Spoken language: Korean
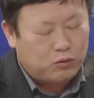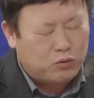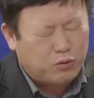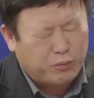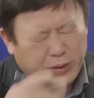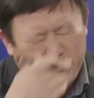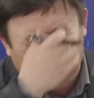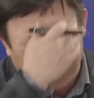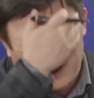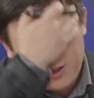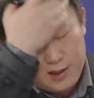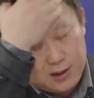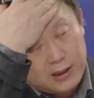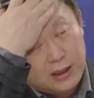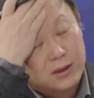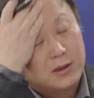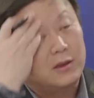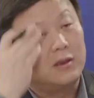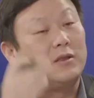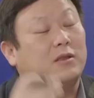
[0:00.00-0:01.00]
국민들
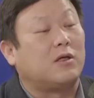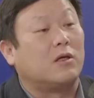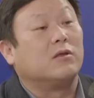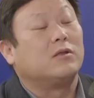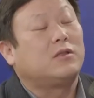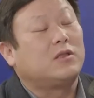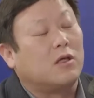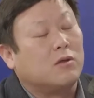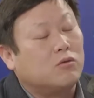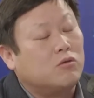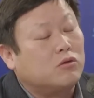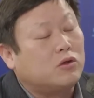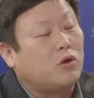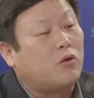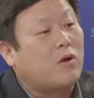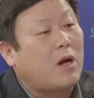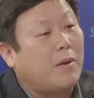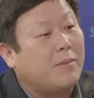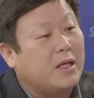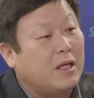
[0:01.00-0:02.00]
이제 전,
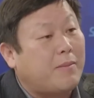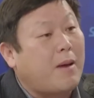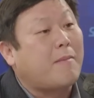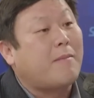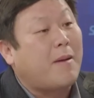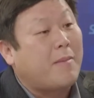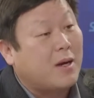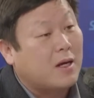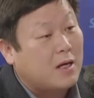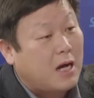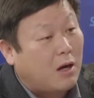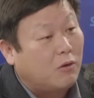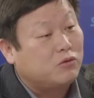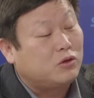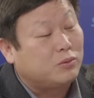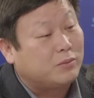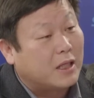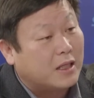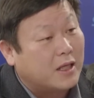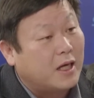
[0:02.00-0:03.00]
전국적으로 하면 200만
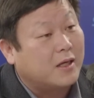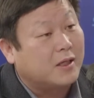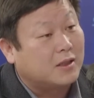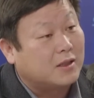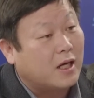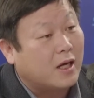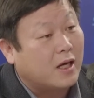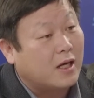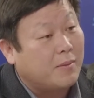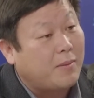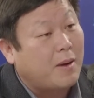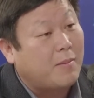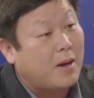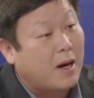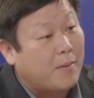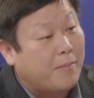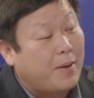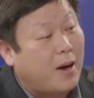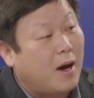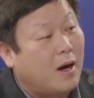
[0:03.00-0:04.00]
가구쯤 된다 그랬잖아요. 200만 네.
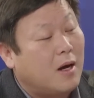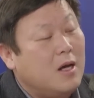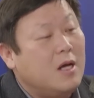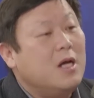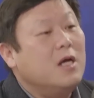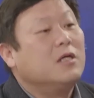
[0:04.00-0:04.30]
아파.